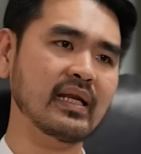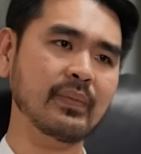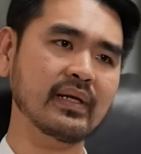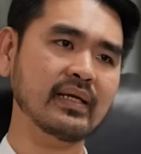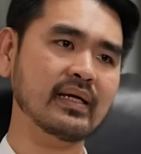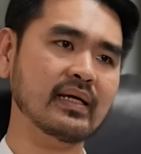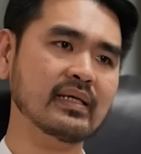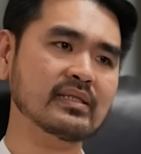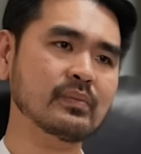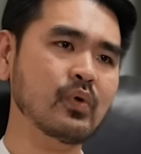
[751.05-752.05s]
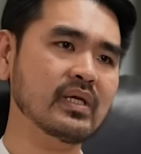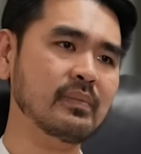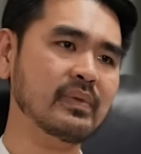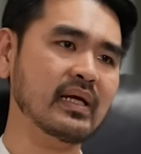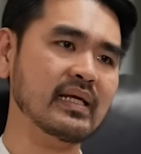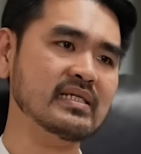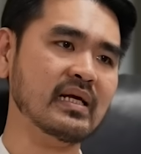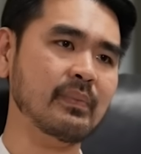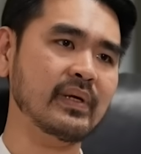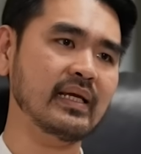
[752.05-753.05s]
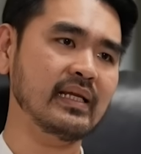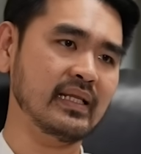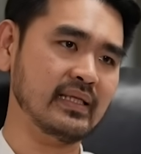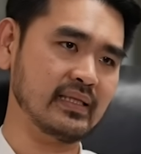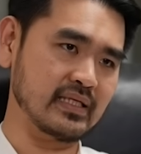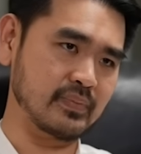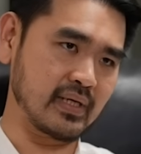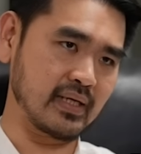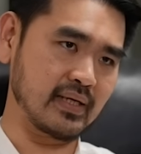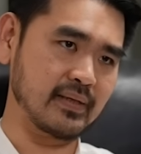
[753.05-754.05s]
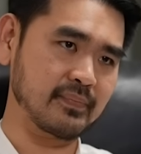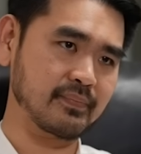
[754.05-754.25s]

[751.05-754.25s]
Amerika, semuanya berkaca kepada identitas mereka.